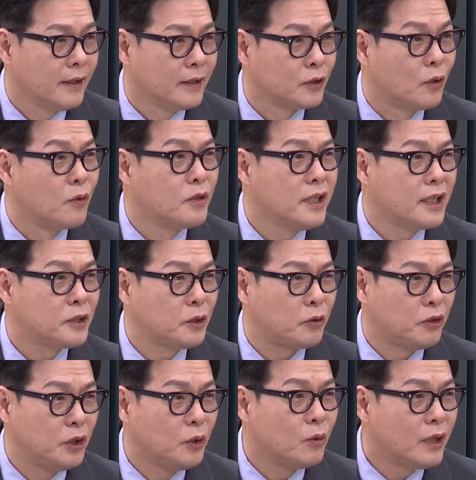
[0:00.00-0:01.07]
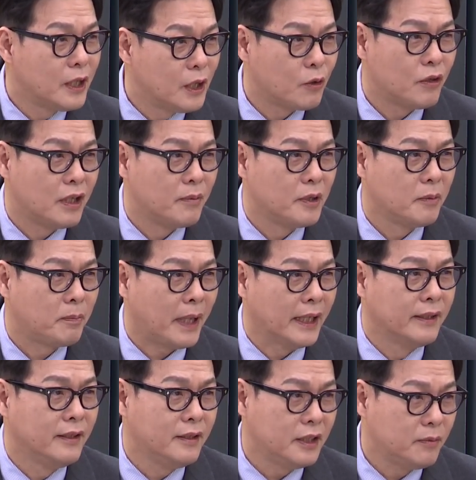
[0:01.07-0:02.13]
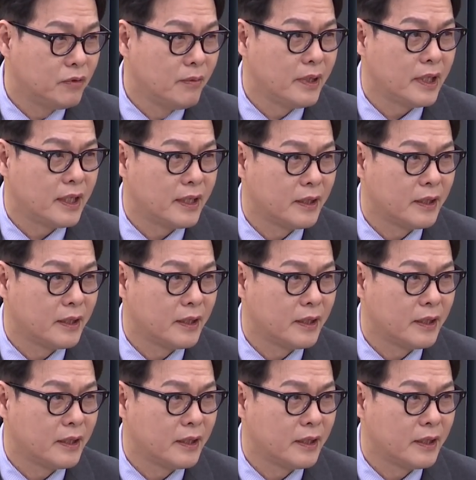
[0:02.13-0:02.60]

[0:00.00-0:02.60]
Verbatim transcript: 정략적으로 이용하려고 하면 반드시 부메랑이